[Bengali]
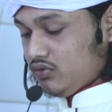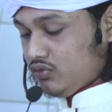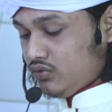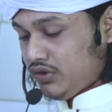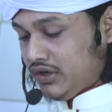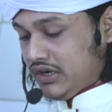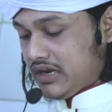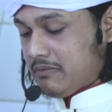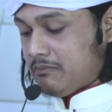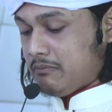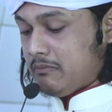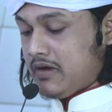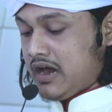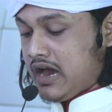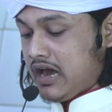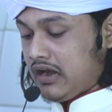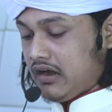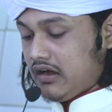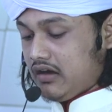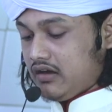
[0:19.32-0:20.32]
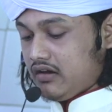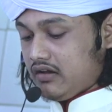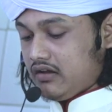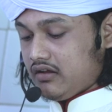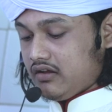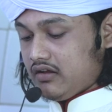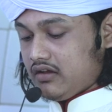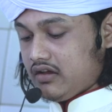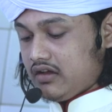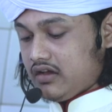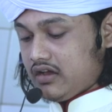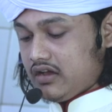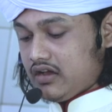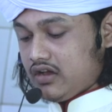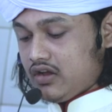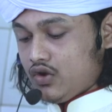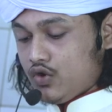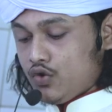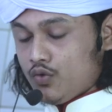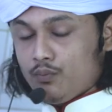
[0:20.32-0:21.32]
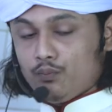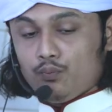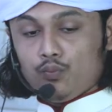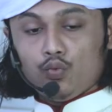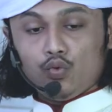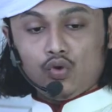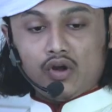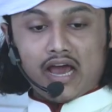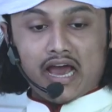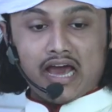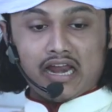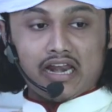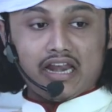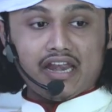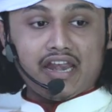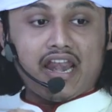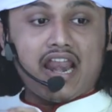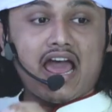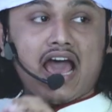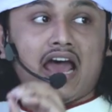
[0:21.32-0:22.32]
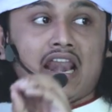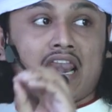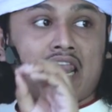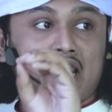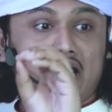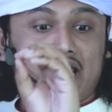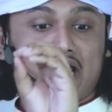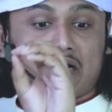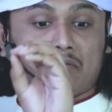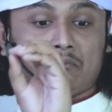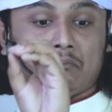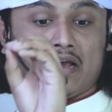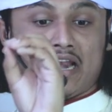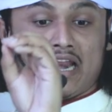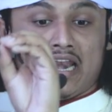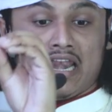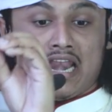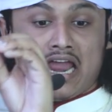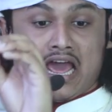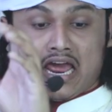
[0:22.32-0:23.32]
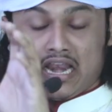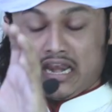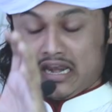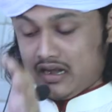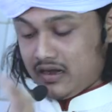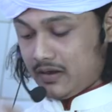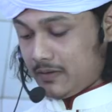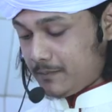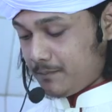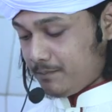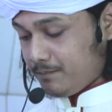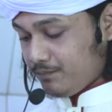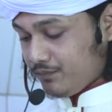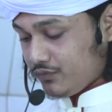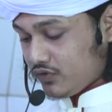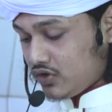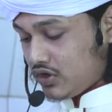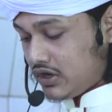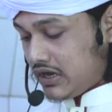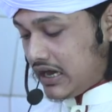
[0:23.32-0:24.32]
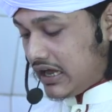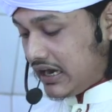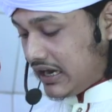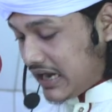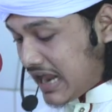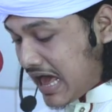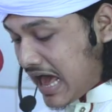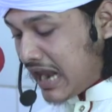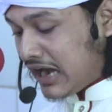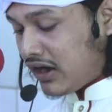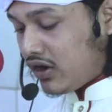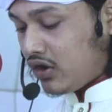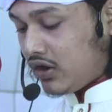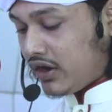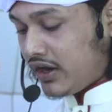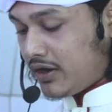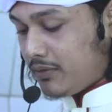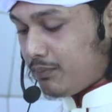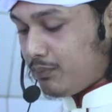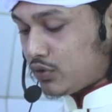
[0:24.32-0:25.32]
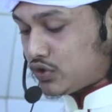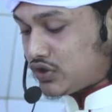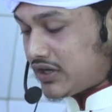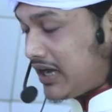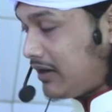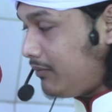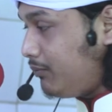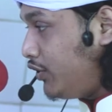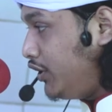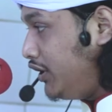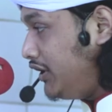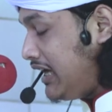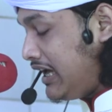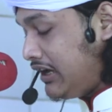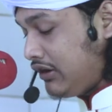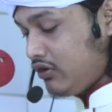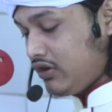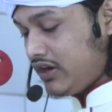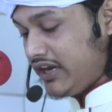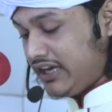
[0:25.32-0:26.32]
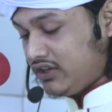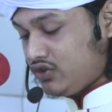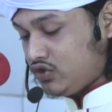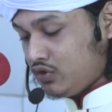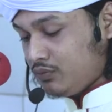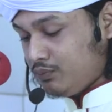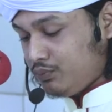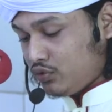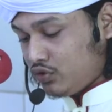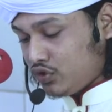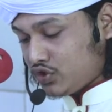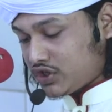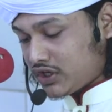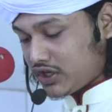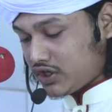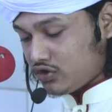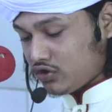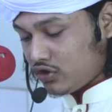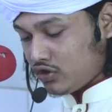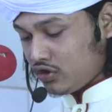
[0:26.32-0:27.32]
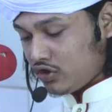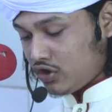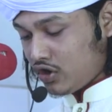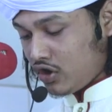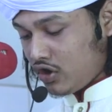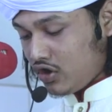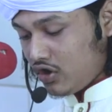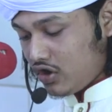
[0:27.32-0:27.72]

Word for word: দুই নাম্বার পুরা লাল একবারে লাল লাল রঙের পোশাক পরিধান করা একজন পুরুষের জন্য